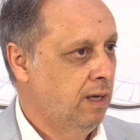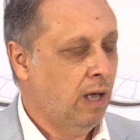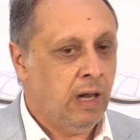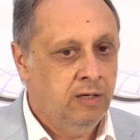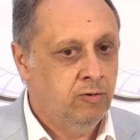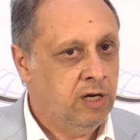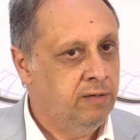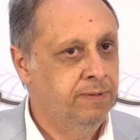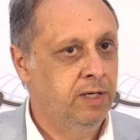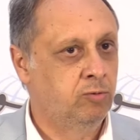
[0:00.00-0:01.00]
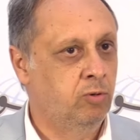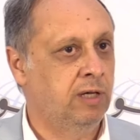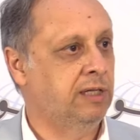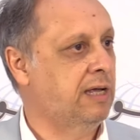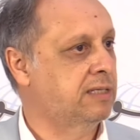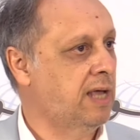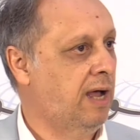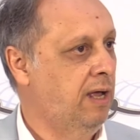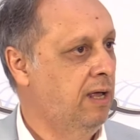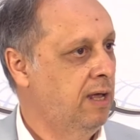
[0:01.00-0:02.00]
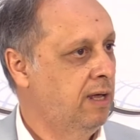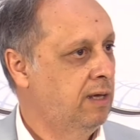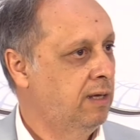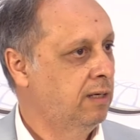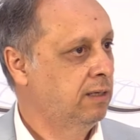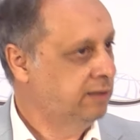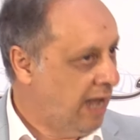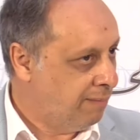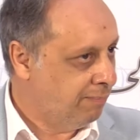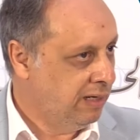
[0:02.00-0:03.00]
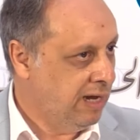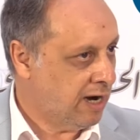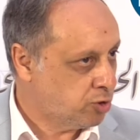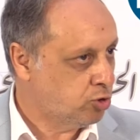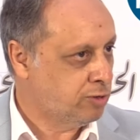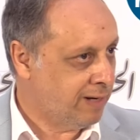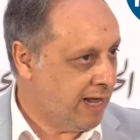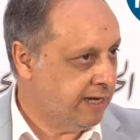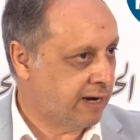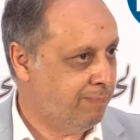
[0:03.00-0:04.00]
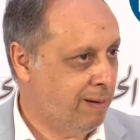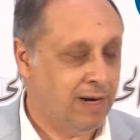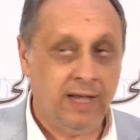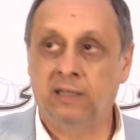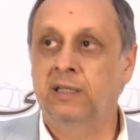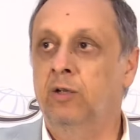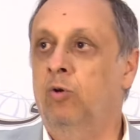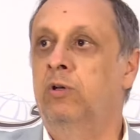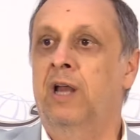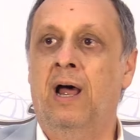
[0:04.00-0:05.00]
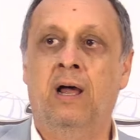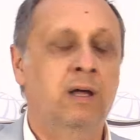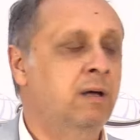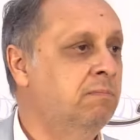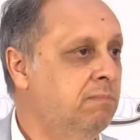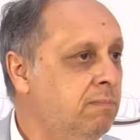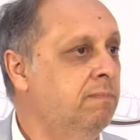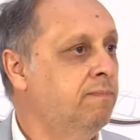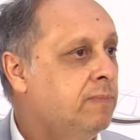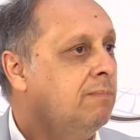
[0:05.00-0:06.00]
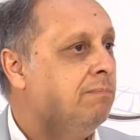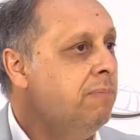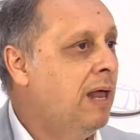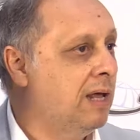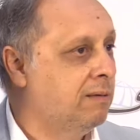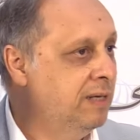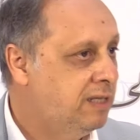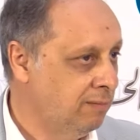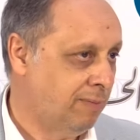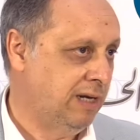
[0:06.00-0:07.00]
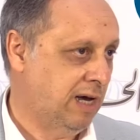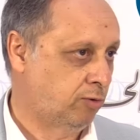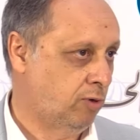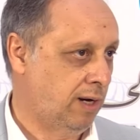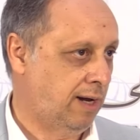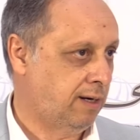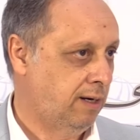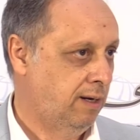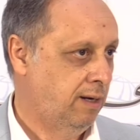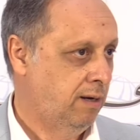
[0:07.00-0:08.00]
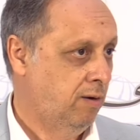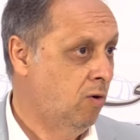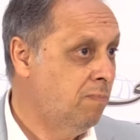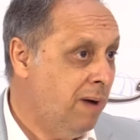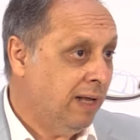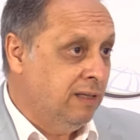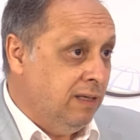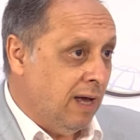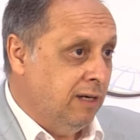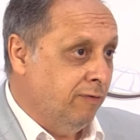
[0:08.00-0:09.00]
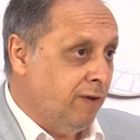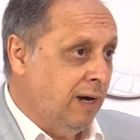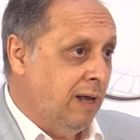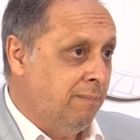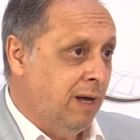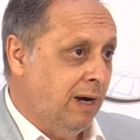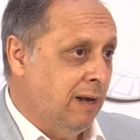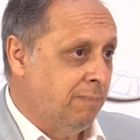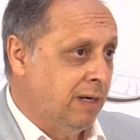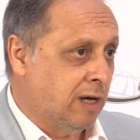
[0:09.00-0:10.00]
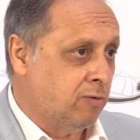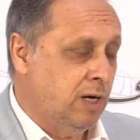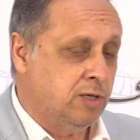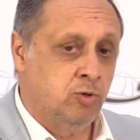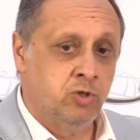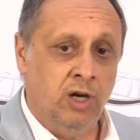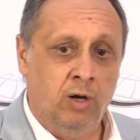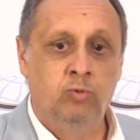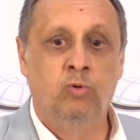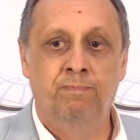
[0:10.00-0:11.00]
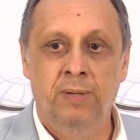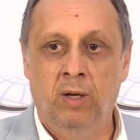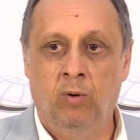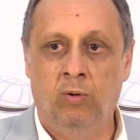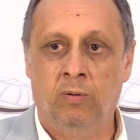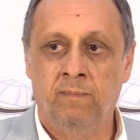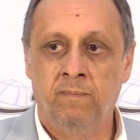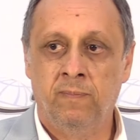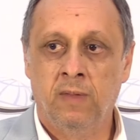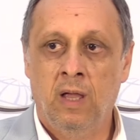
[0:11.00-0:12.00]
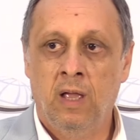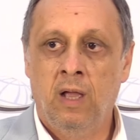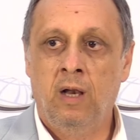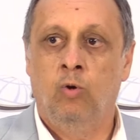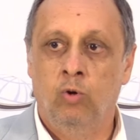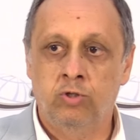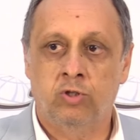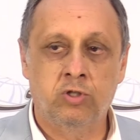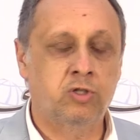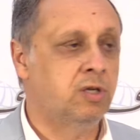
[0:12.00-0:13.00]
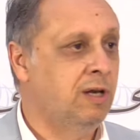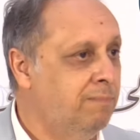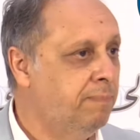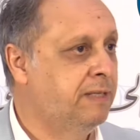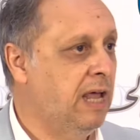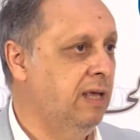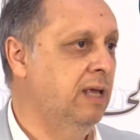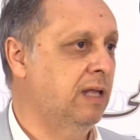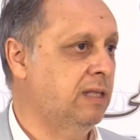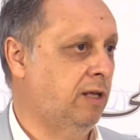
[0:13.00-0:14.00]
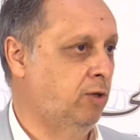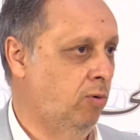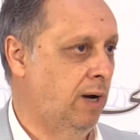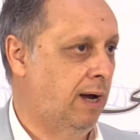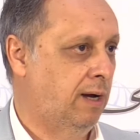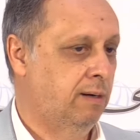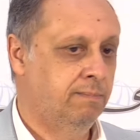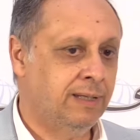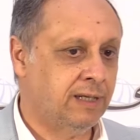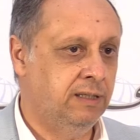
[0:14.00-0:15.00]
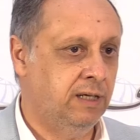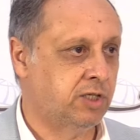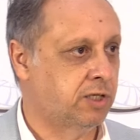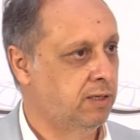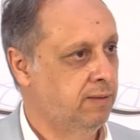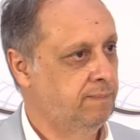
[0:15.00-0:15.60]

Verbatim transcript: خليونا نبنيو دوله تاع الصح ضاع مليار زوج ملاير ربع ملاير ضيعوا لنا بالك 200 مليار دولار ومن بعد يعني على على مليار ولا زوج نعاودو نبيعوا الاسس المبدئيه تاع دوله ما تقدرش